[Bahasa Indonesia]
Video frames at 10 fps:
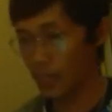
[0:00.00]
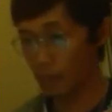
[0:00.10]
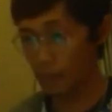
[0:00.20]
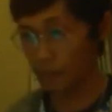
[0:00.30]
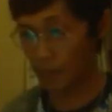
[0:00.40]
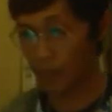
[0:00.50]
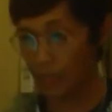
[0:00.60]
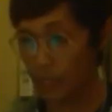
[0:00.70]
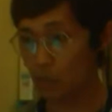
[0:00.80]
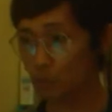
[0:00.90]
saya
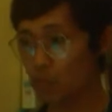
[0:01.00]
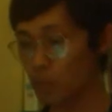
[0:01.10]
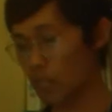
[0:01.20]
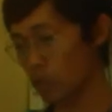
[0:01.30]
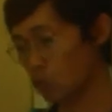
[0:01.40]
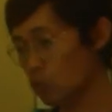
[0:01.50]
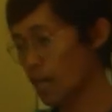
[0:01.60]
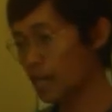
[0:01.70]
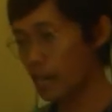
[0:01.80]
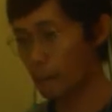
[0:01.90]
menerima Kristus sebagai
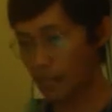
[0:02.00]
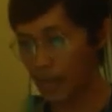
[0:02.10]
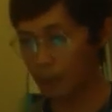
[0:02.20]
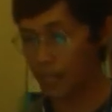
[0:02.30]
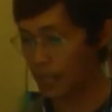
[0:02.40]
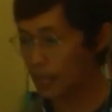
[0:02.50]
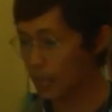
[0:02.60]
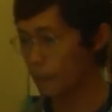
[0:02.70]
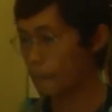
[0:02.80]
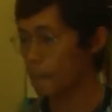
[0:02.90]
Tuhan dan penyelamat
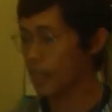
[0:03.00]
saya.